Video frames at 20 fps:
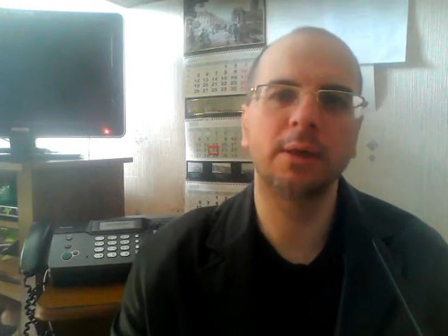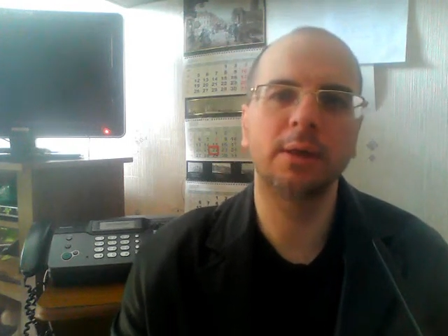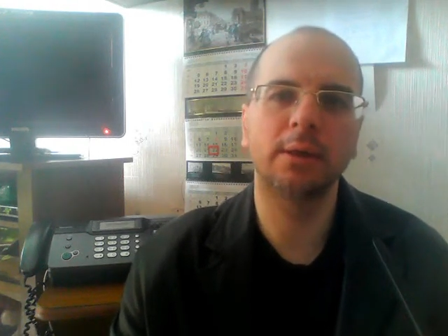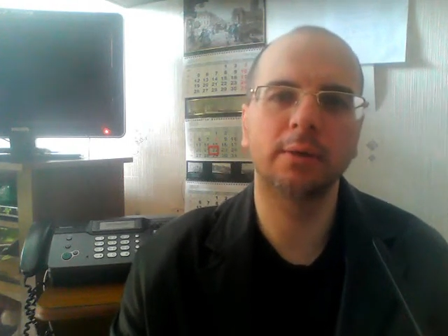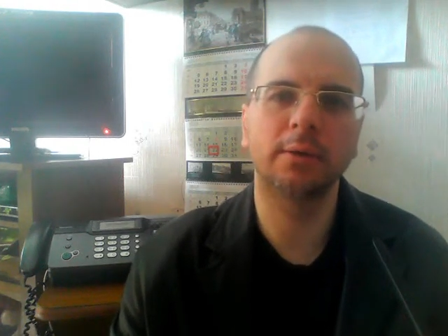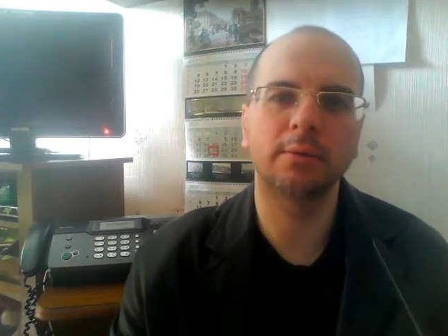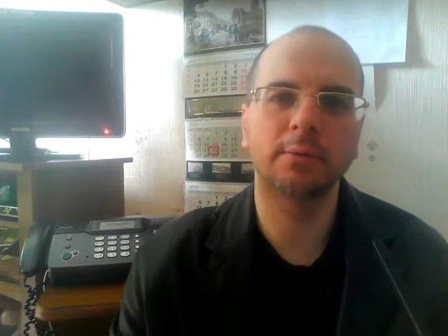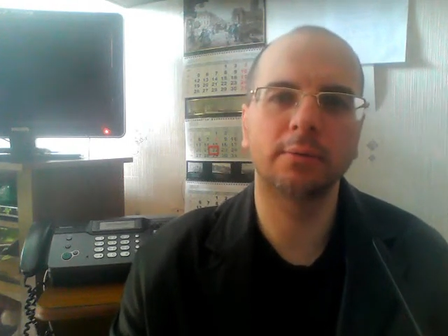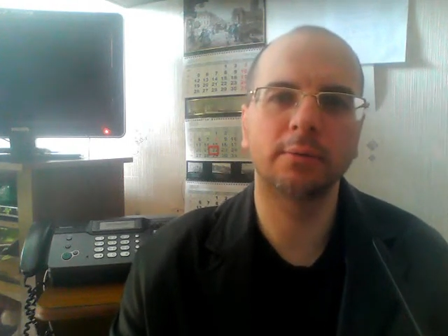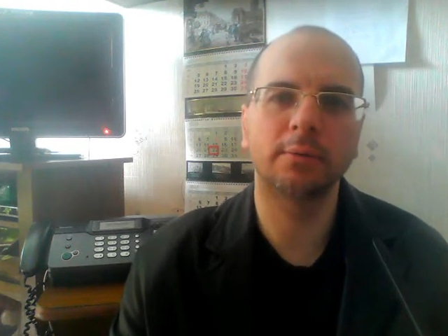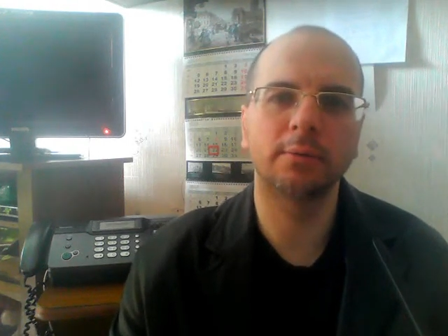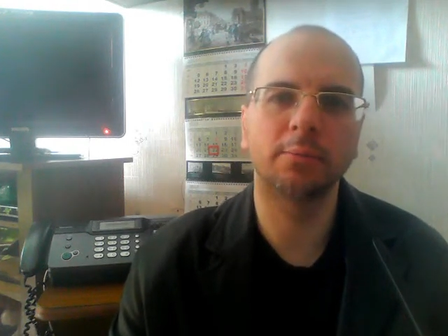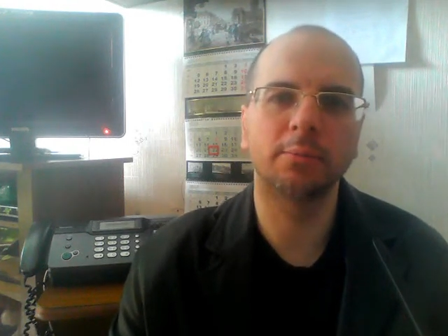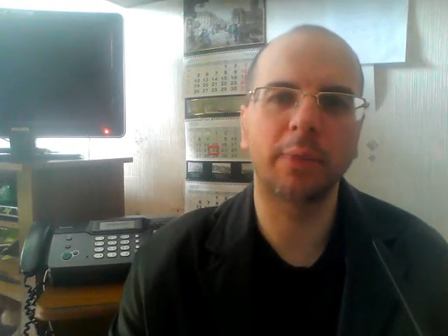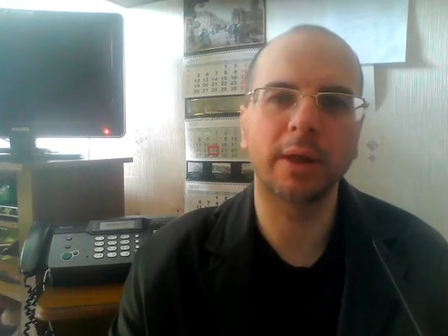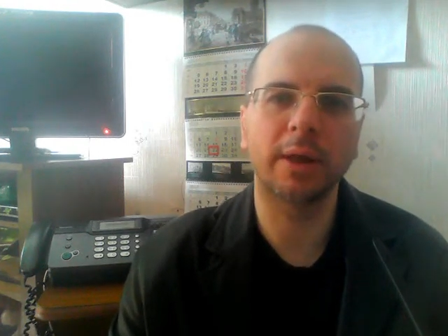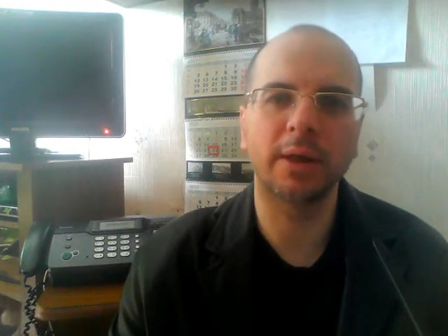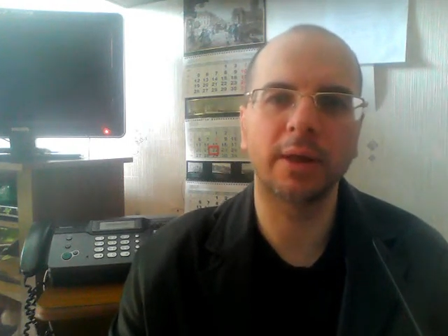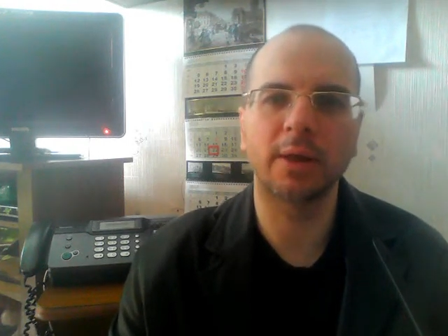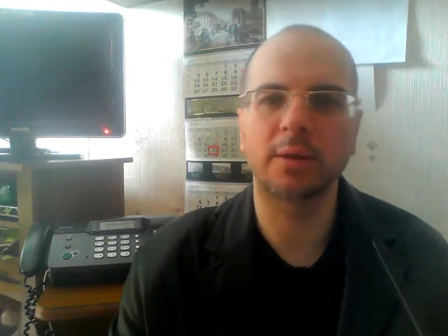И
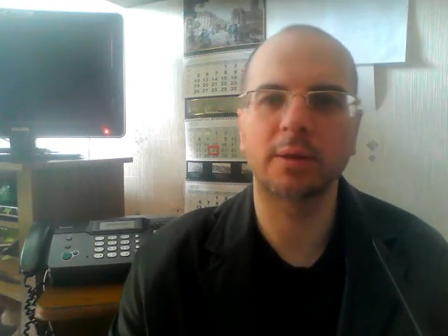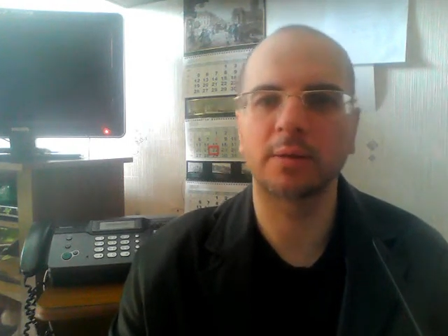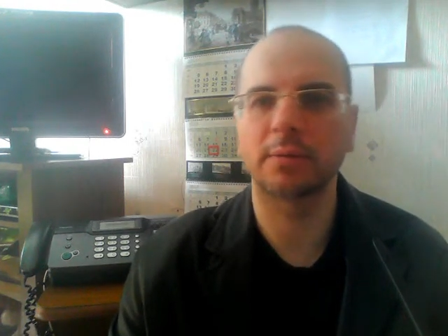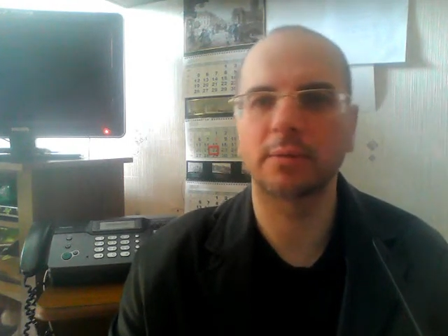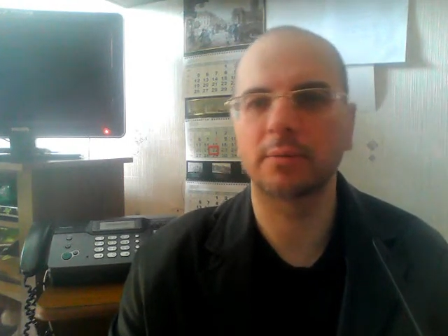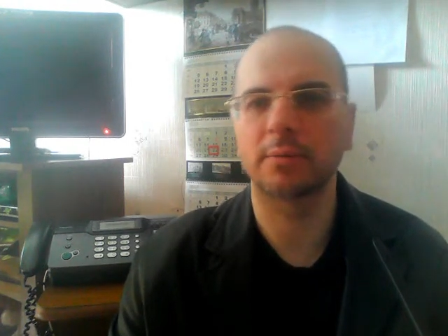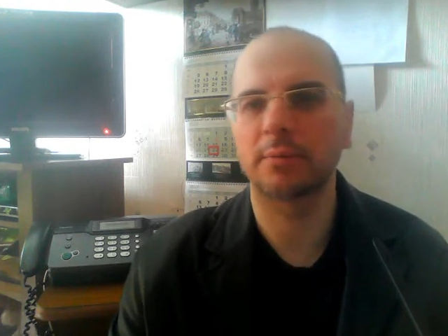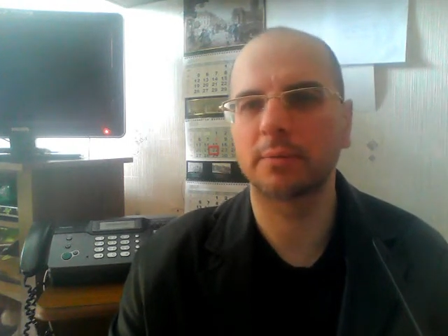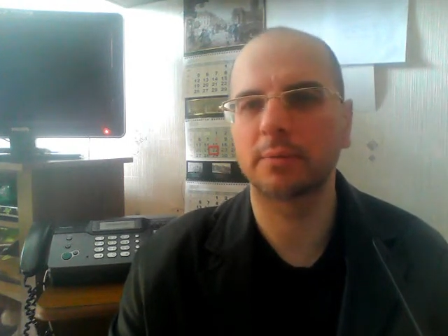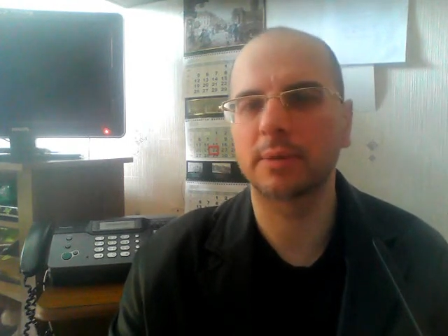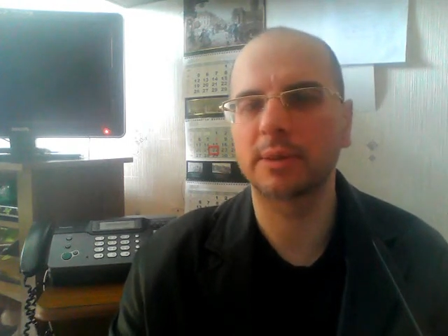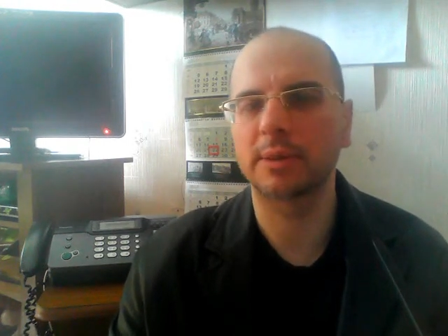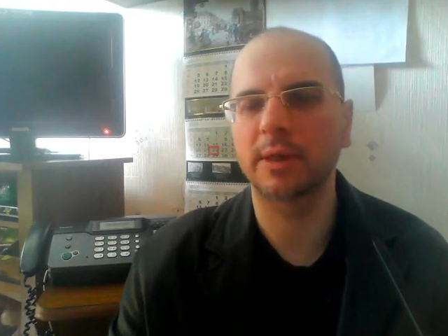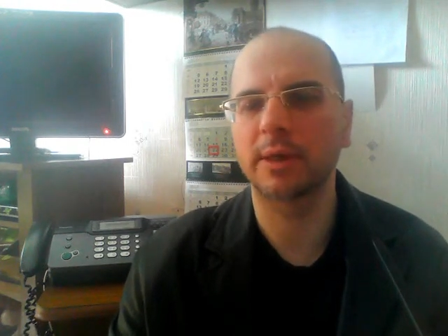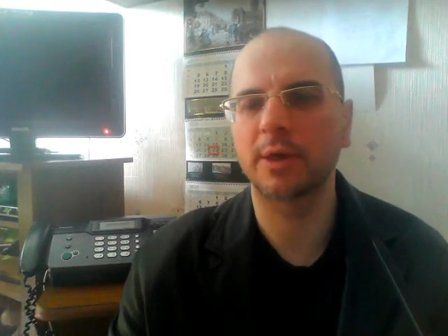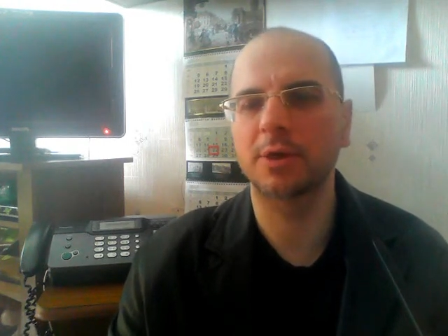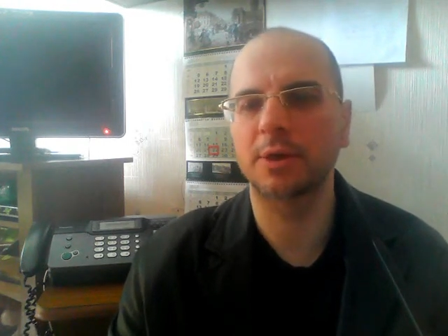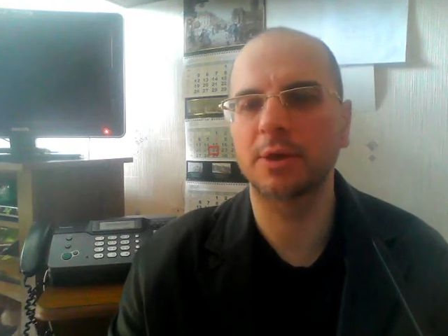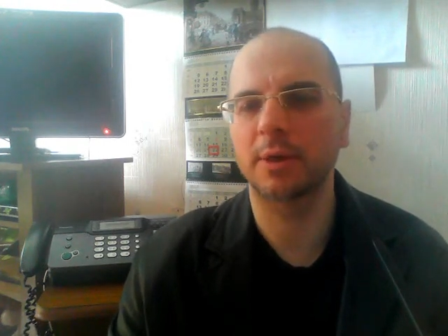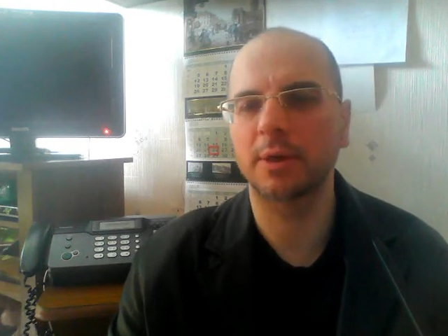понять,
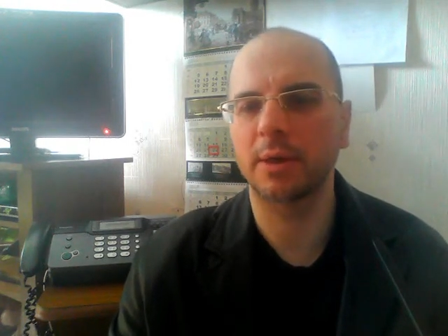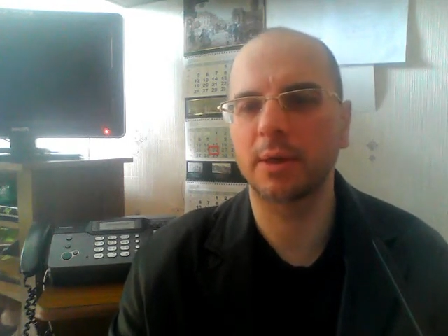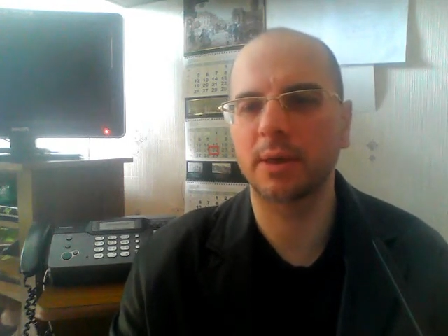настоящая это